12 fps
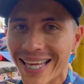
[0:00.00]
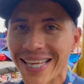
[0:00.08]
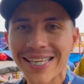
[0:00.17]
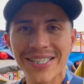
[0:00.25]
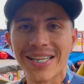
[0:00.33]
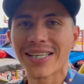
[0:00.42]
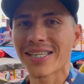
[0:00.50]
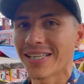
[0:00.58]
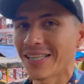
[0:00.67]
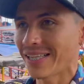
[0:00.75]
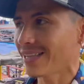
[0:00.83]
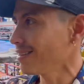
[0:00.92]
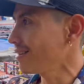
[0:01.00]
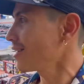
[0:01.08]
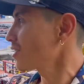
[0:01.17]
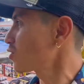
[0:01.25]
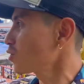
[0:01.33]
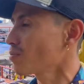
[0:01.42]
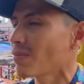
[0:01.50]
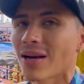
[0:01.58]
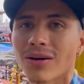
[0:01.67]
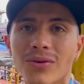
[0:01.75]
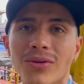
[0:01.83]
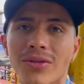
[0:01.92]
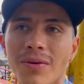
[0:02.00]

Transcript: de, estas, de estos barcos.